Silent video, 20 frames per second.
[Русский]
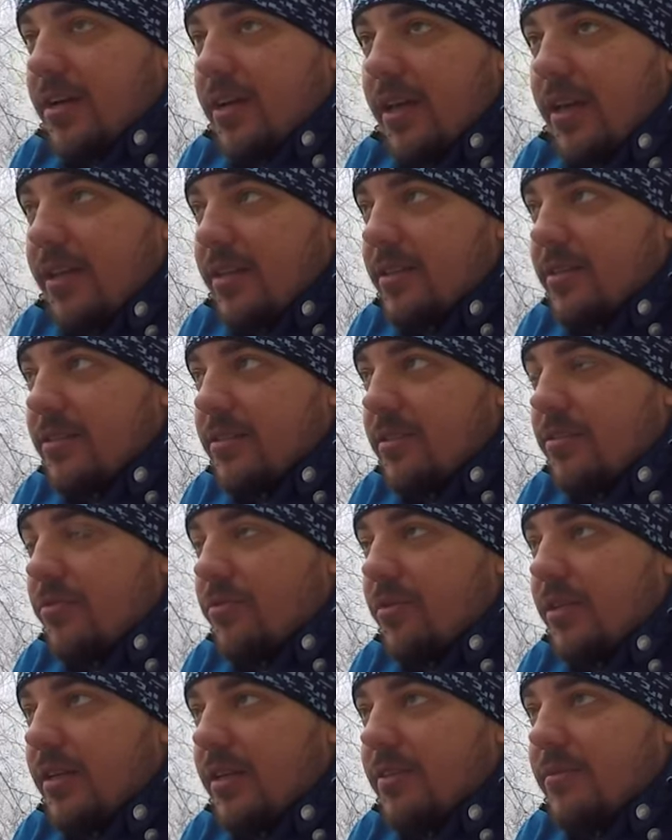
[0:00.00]
Я не знал, ну,
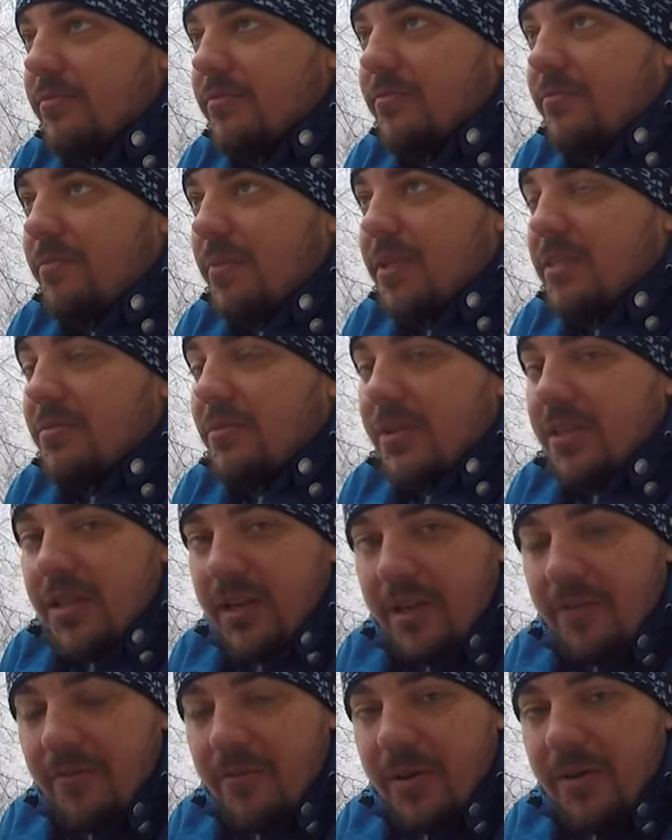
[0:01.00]
я
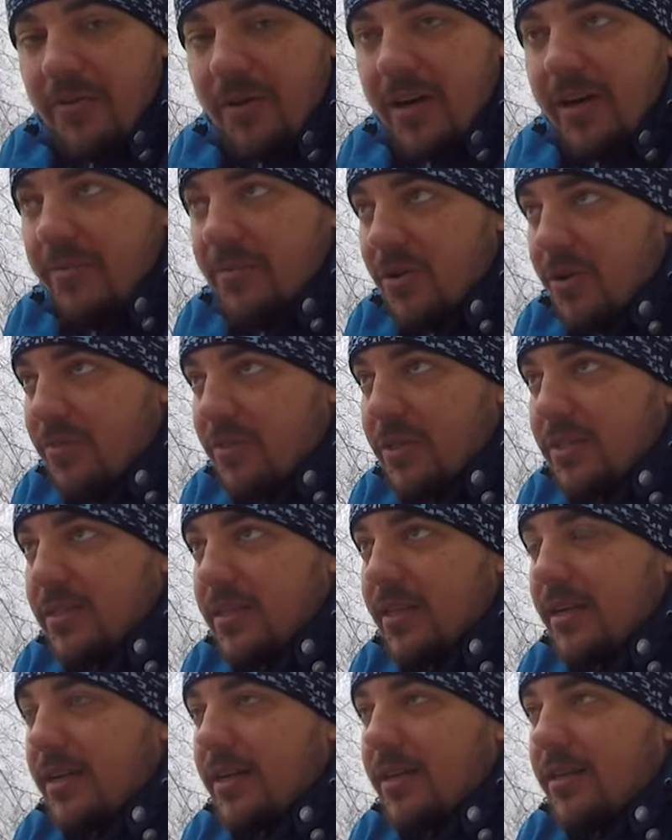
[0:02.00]
посмотрел, в перевальном как бы
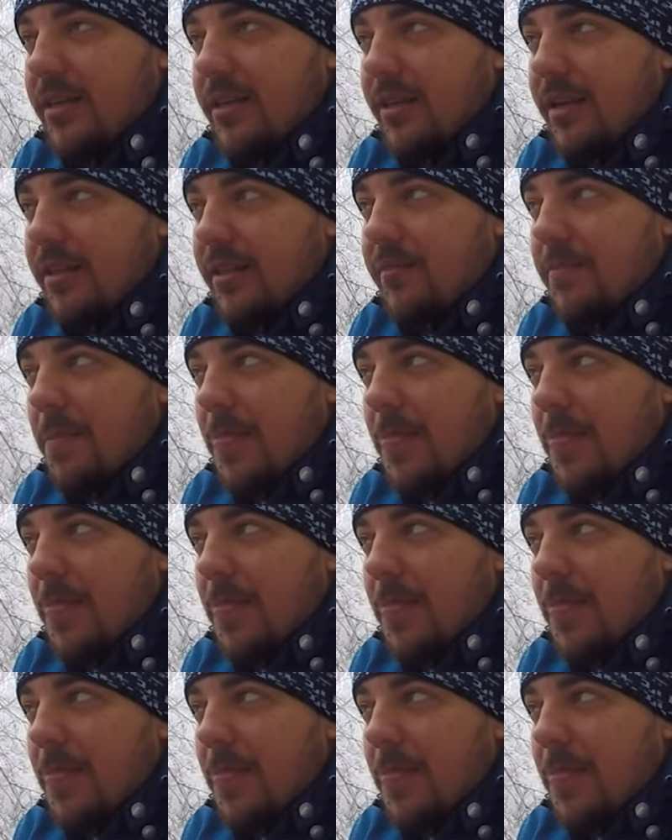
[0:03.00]
снега нет.